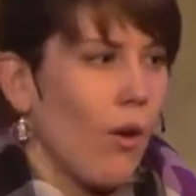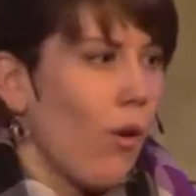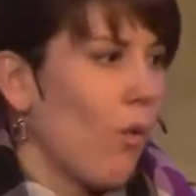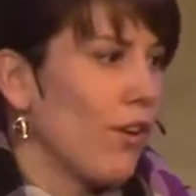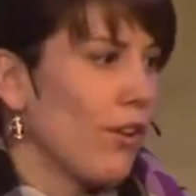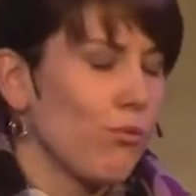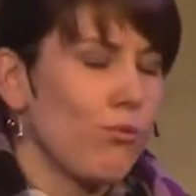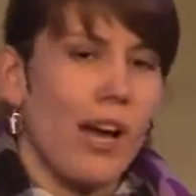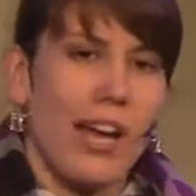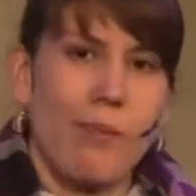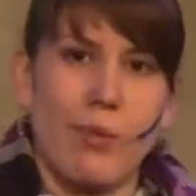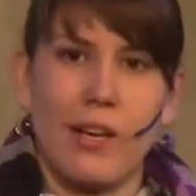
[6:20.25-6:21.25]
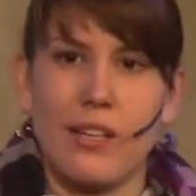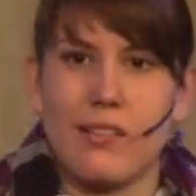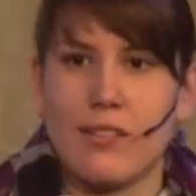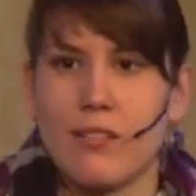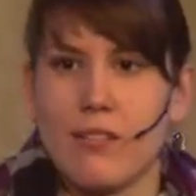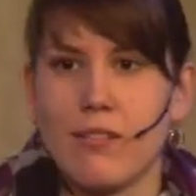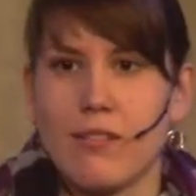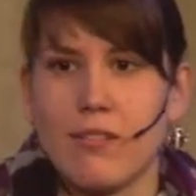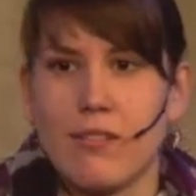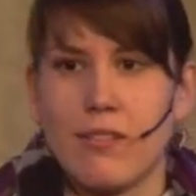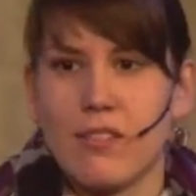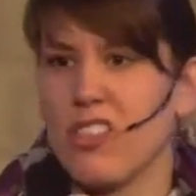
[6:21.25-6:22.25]
Und wenn du reinbeißt,
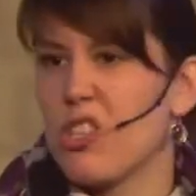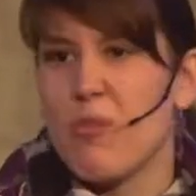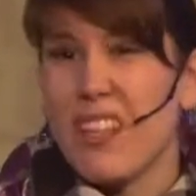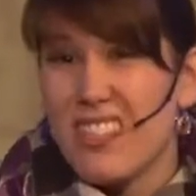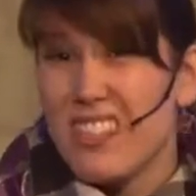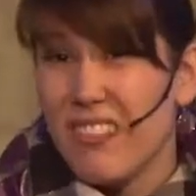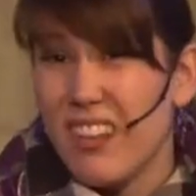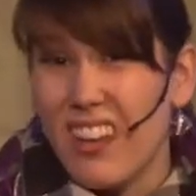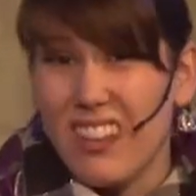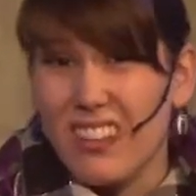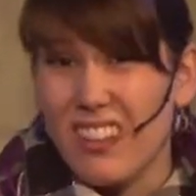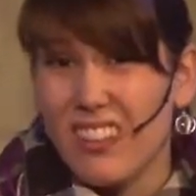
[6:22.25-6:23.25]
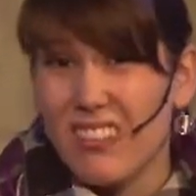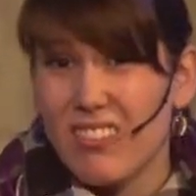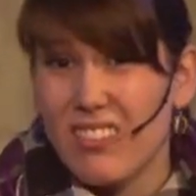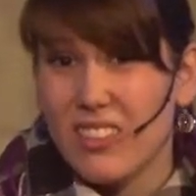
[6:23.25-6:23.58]
dann schmeckt es dir vielleicht nicht.